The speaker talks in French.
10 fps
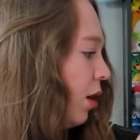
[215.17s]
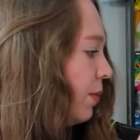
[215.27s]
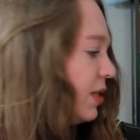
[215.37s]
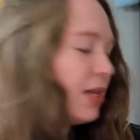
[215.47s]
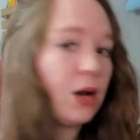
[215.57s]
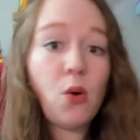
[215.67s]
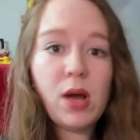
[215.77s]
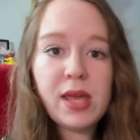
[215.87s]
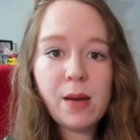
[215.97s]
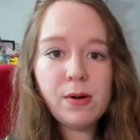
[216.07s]
Mais c'est
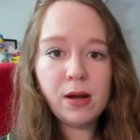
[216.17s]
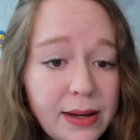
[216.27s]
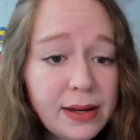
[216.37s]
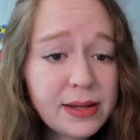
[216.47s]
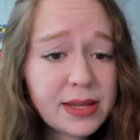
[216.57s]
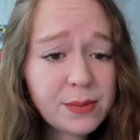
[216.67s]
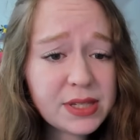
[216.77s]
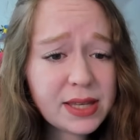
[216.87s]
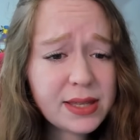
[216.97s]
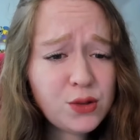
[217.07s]
incroyable. Les
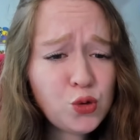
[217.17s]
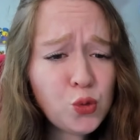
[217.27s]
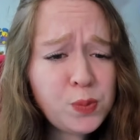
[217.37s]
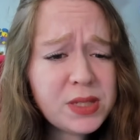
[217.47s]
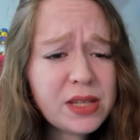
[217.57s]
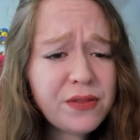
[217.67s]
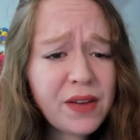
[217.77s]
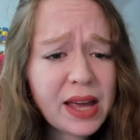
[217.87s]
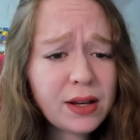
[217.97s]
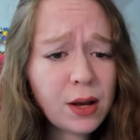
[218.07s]
amis, c'est des tout petits
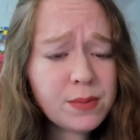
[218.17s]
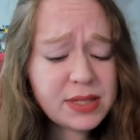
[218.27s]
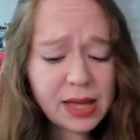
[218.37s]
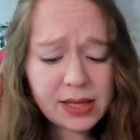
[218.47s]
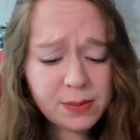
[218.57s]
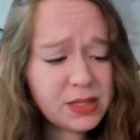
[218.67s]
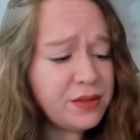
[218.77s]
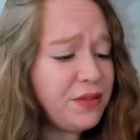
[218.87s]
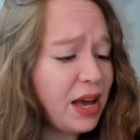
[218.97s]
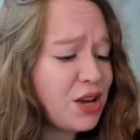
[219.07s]
verres comme ça, des
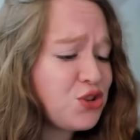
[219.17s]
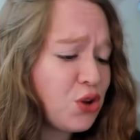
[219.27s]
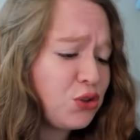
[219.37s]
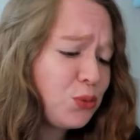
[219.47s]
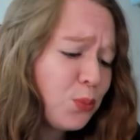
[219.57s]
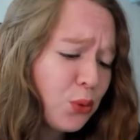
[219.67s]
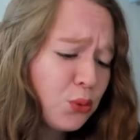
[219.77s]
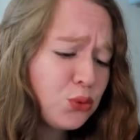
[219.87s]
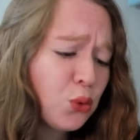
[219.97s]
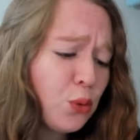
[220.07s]
petits verres à shot, beaucoup trop